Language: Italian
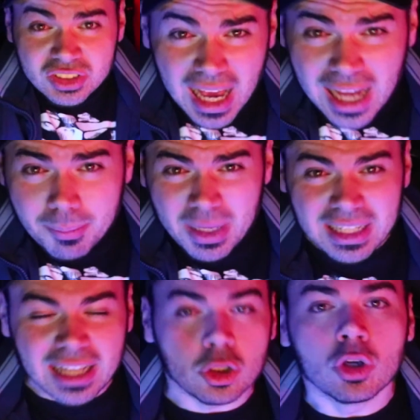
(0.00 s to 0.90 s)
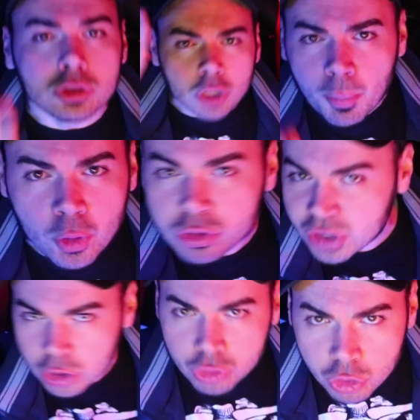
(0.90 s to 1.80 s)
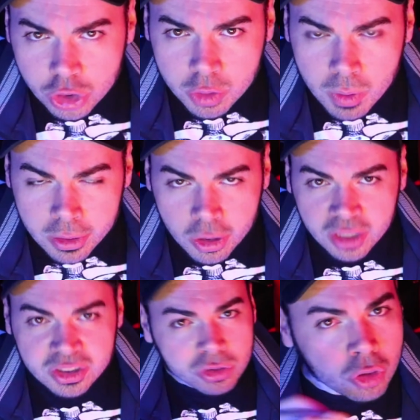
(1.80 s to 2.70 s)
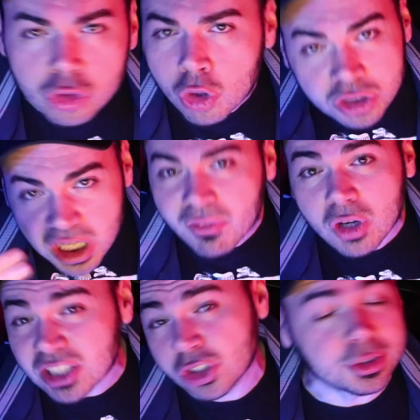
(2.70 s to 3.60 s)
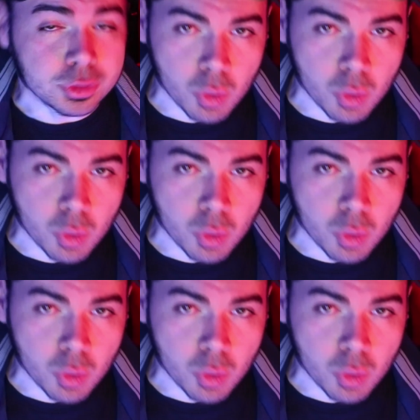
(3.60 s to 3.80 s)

Sgarbellato! Dopo se ti succede qualcosa sono solo diavolacci